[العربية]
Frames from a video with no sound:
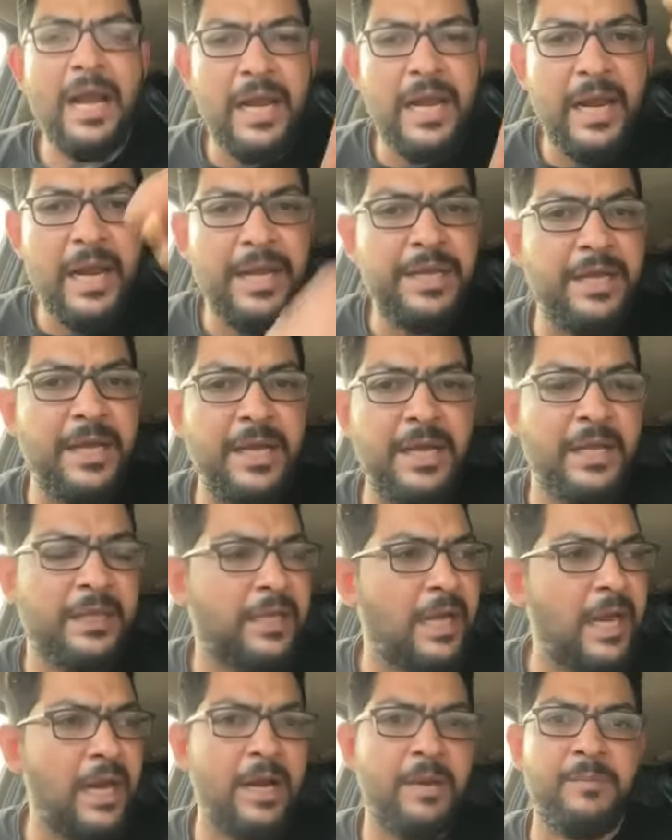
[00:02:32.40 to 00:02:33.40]
الليله
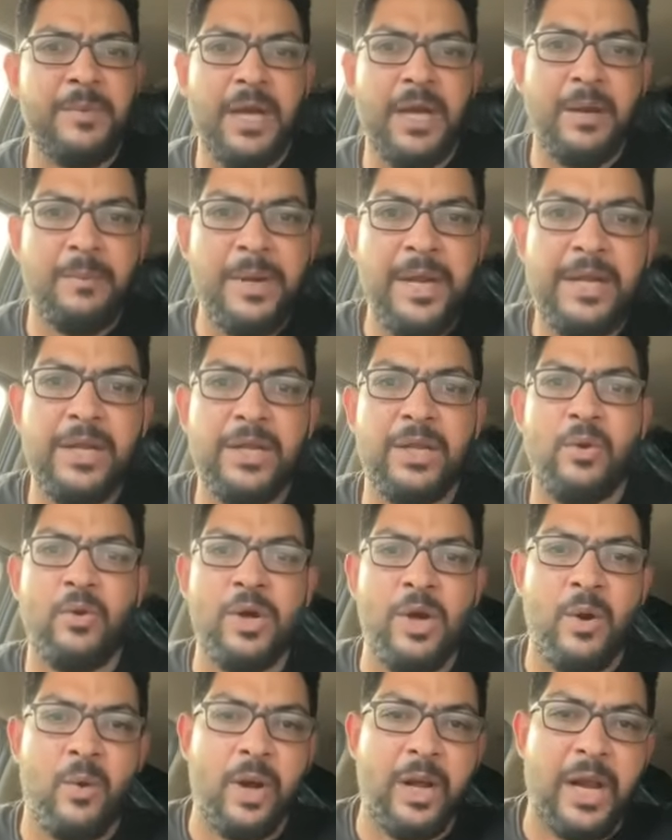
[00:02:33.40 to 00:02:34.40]
جينا تكلمنا قبل كده
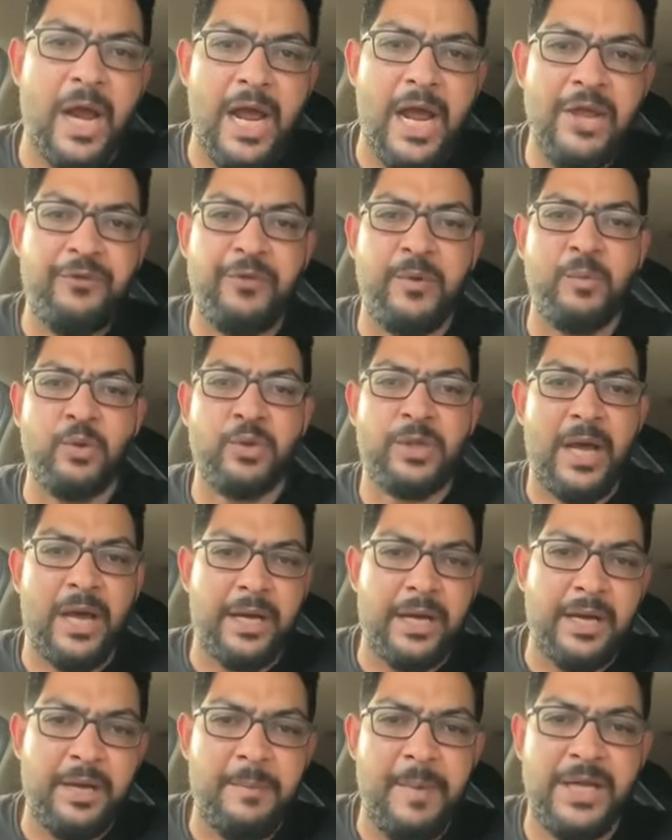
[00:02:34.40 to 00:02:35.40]
قلنا والله في
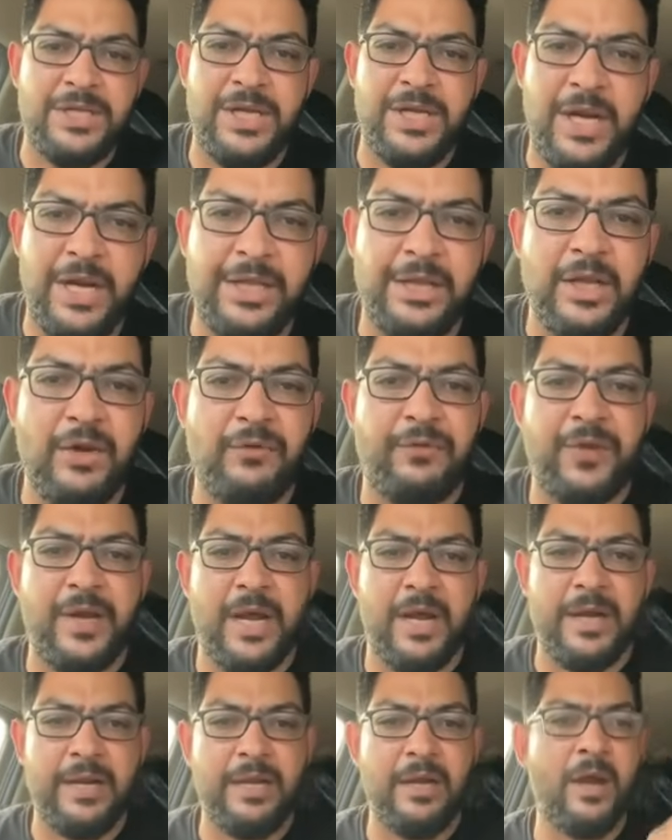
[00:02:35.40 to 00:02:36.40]
متحرك ماشي الحته
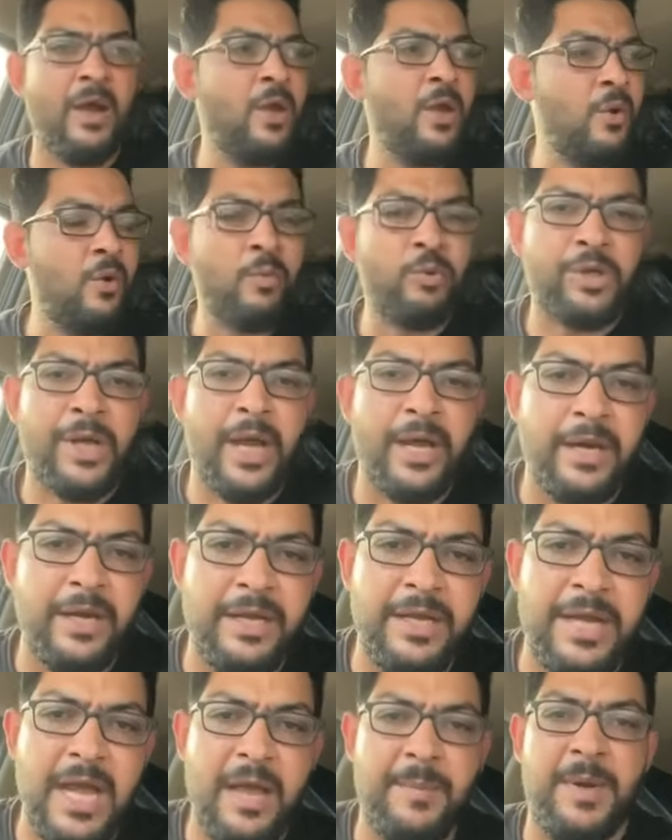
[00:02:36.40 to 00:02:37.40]
الفلانيه
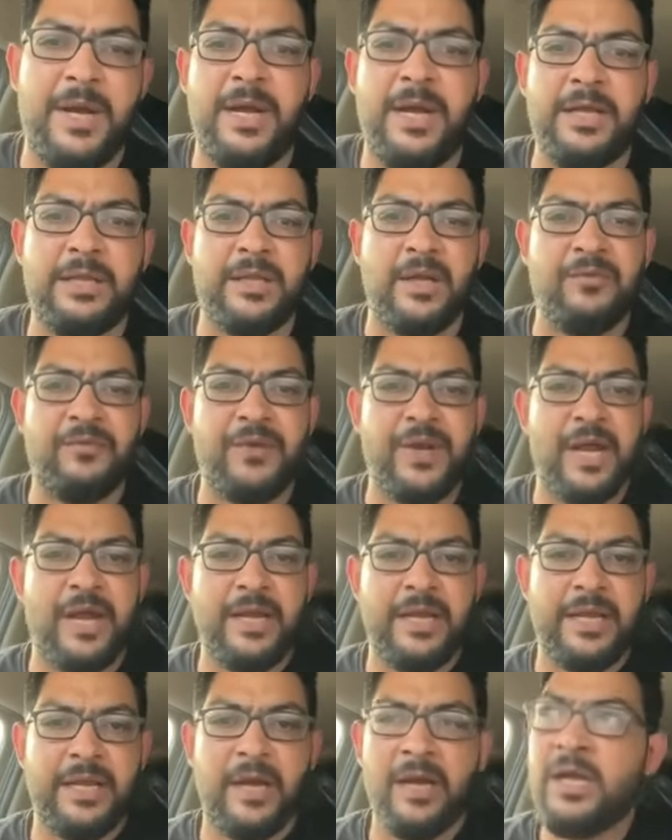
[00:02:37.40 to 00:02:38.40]
ومتحرك جاي من الحته
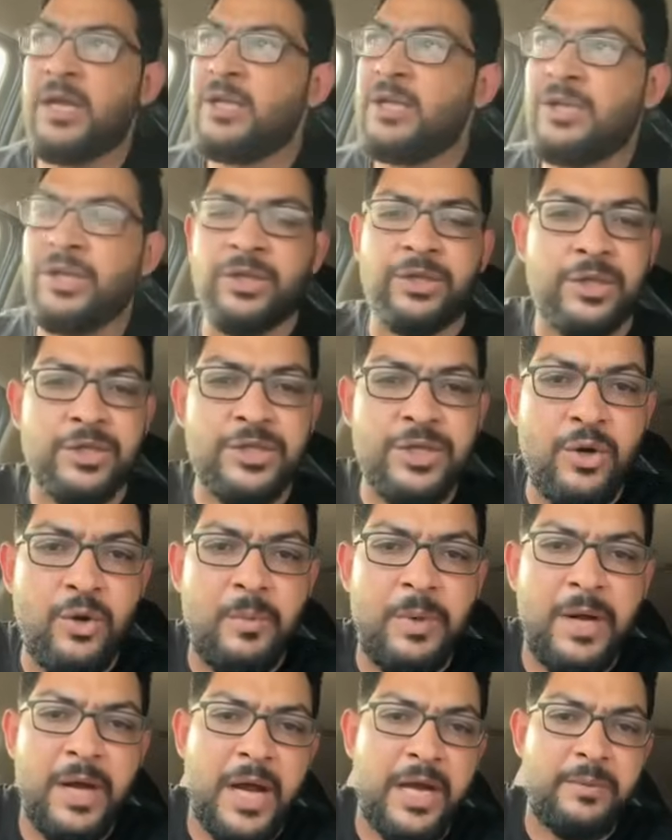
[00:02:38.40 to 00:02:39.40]
الفلانيه
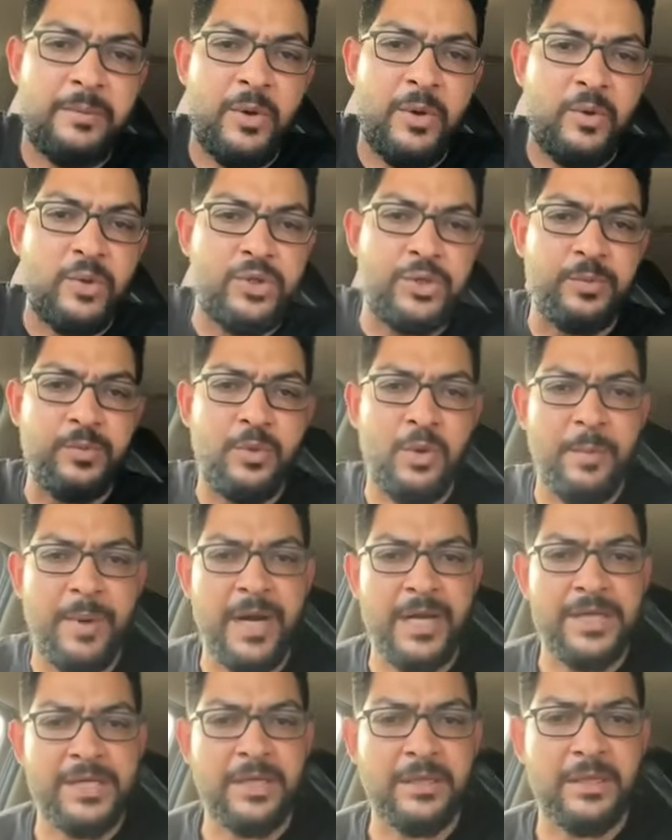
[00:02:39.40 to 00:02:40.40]
تنتظرهم لغايه ما يخشوا
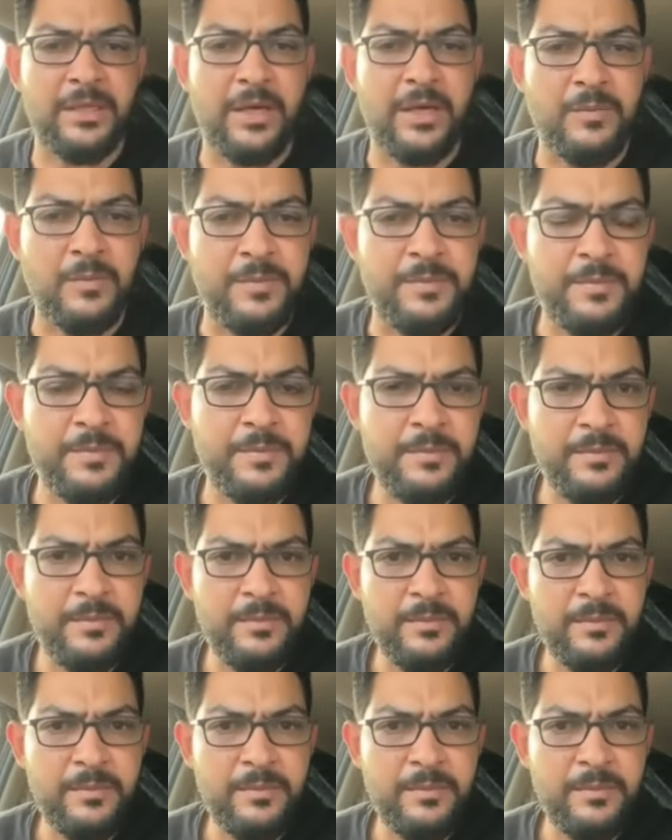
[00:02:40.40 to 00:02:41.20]
درمان عشان تضربهم